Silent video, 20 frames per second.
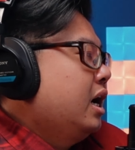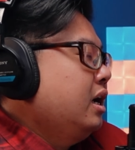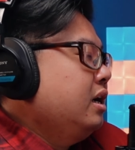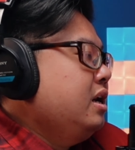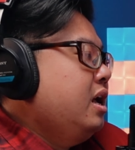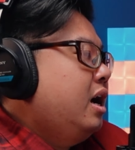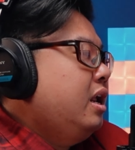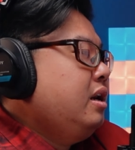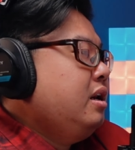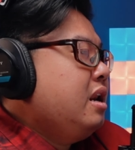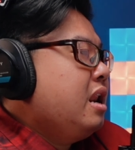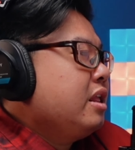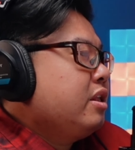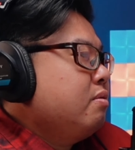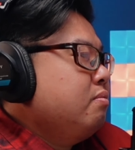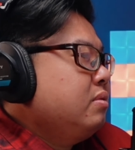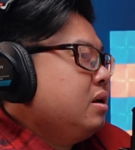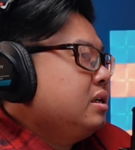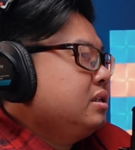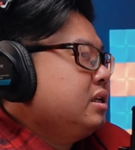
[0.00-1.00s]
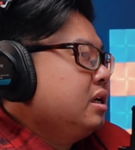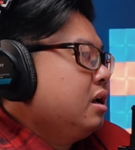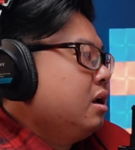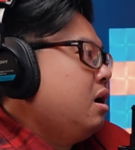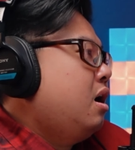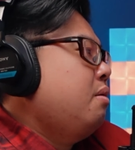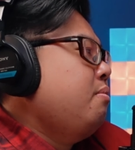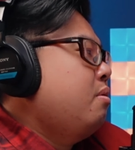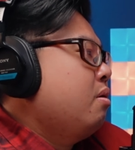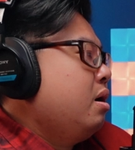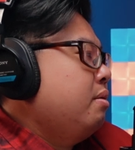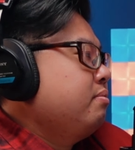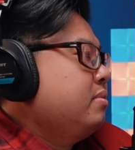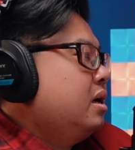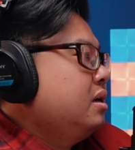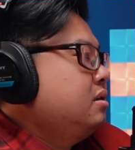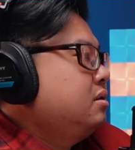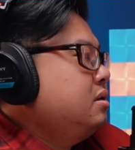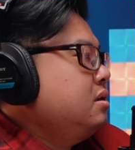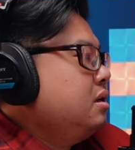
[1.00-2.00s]
dẫn đến là chúng ta sẽ có một
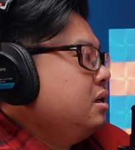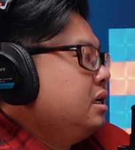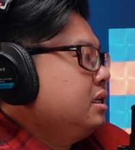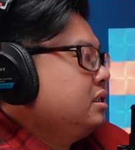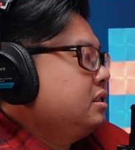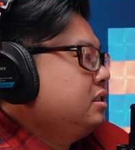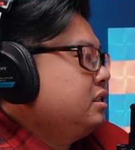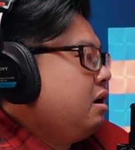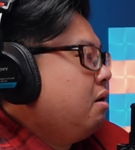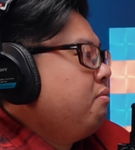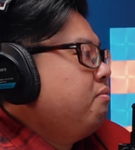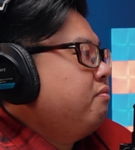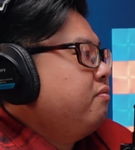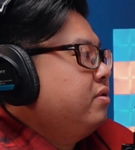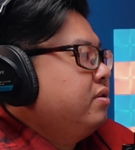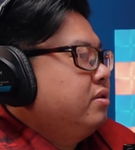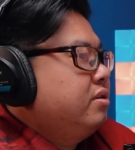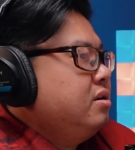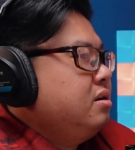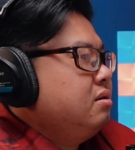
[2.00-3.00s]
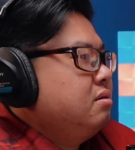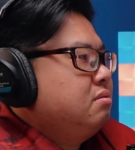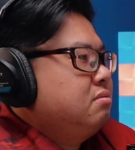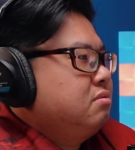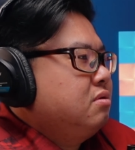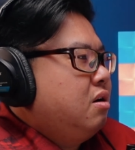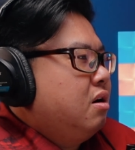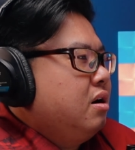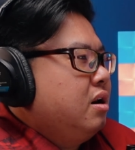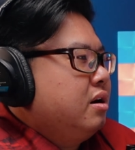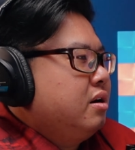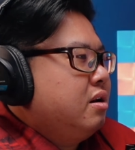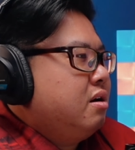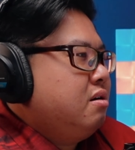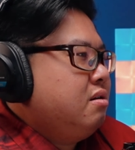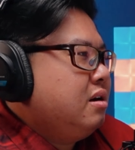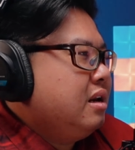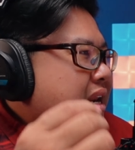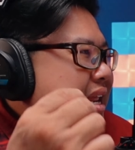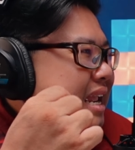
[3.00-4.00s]
âm thanh rất là trong và rất gọi là
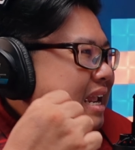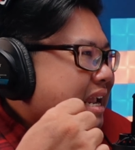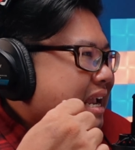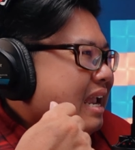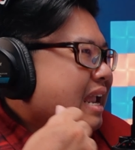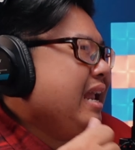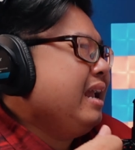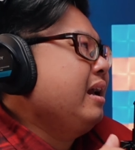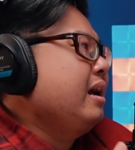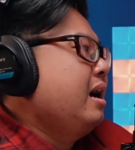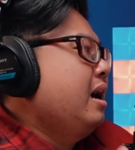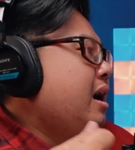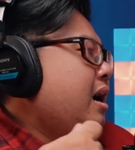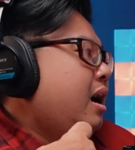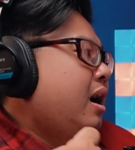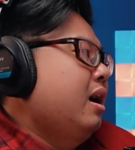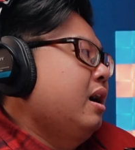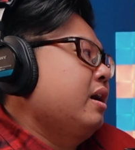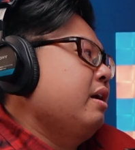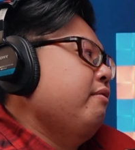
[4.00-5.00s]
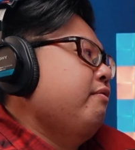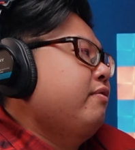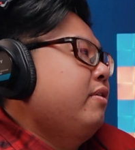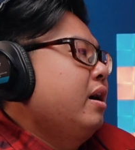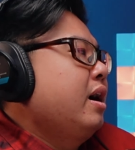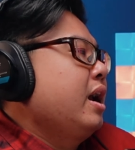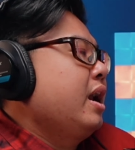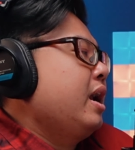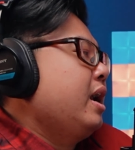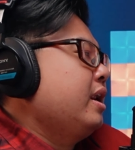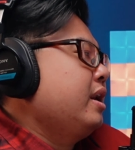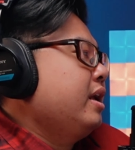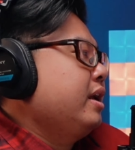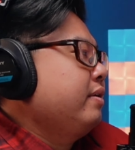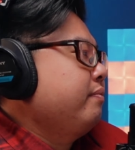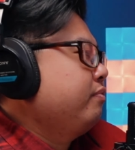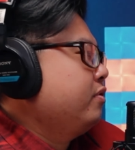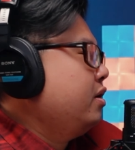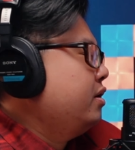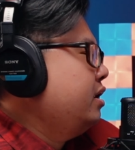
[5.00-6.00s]
nó len keng ở cái phần 2
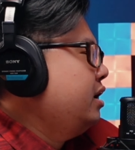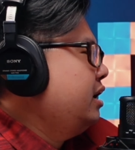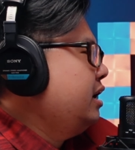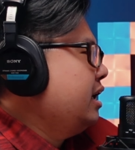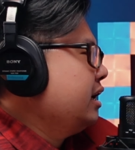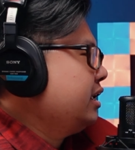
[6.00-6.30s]
này cho